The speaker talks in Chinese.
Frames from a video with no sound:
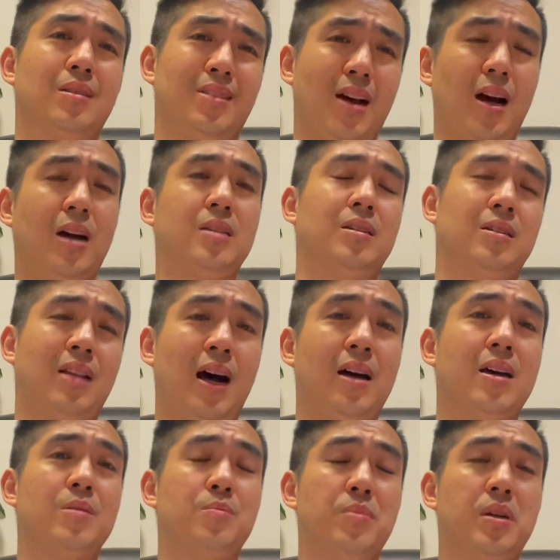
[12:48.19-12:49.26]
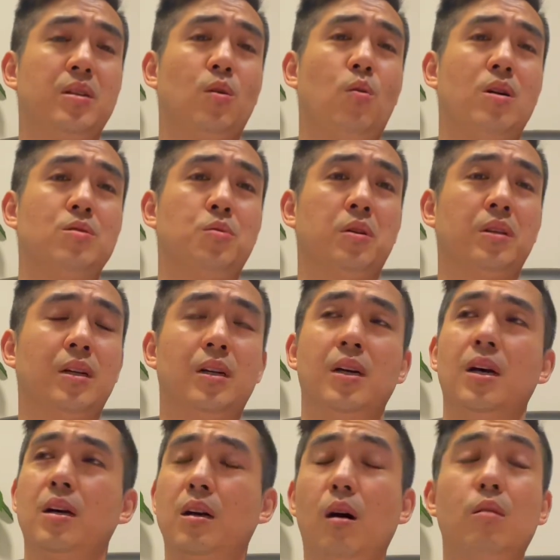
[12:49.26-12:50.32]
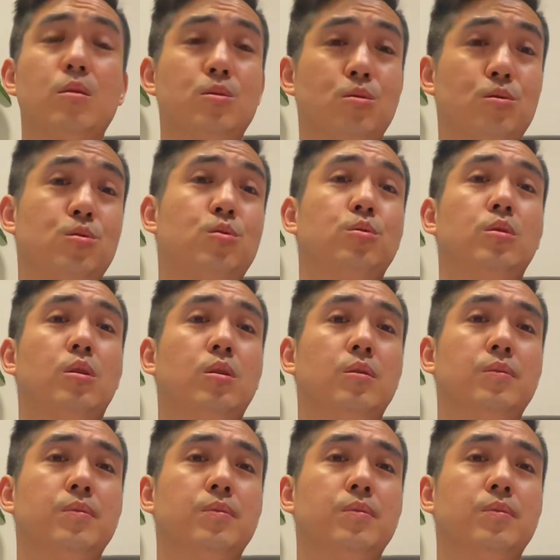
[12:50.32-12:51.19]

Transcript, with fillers: 他还能拿 NBA 的冠军呢，靠的就是中投。